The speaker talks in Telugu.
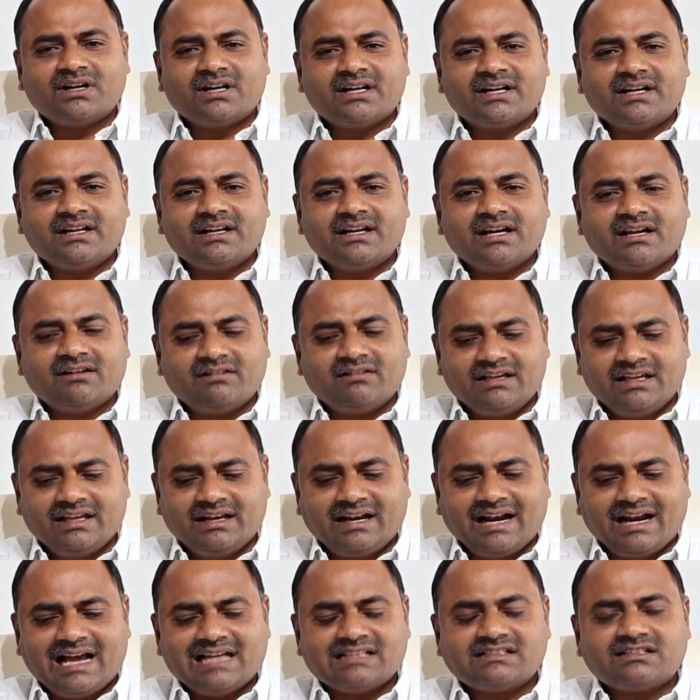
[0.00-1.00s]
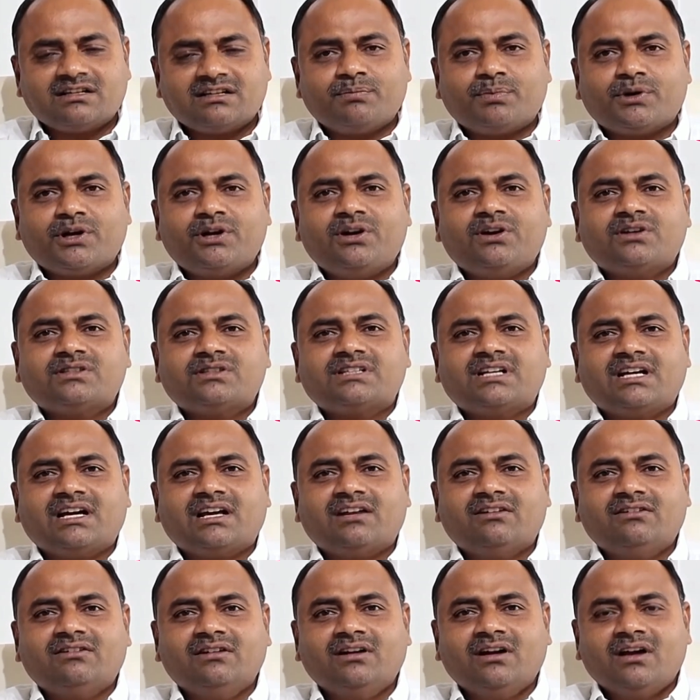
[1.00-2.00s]
రెడ్డి గారు ఈ రాష్ట్ర
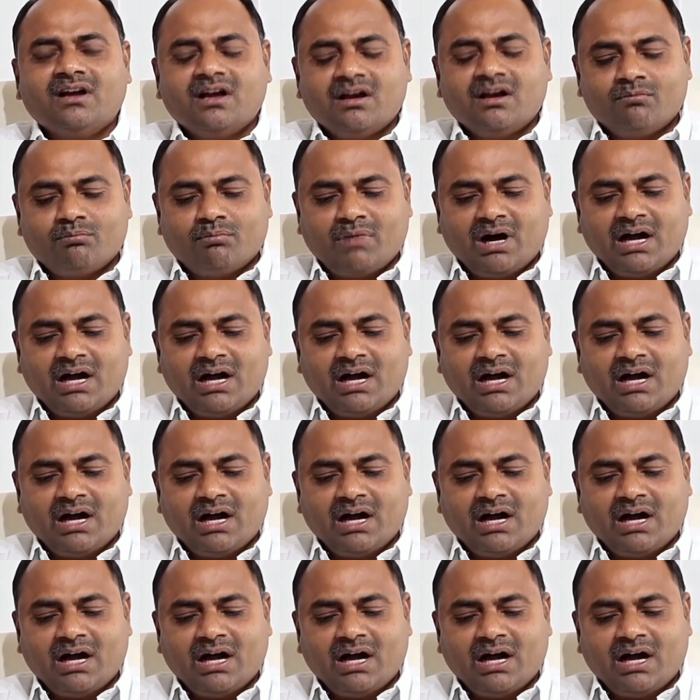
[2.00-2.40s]
ప్రయోజనాలు మా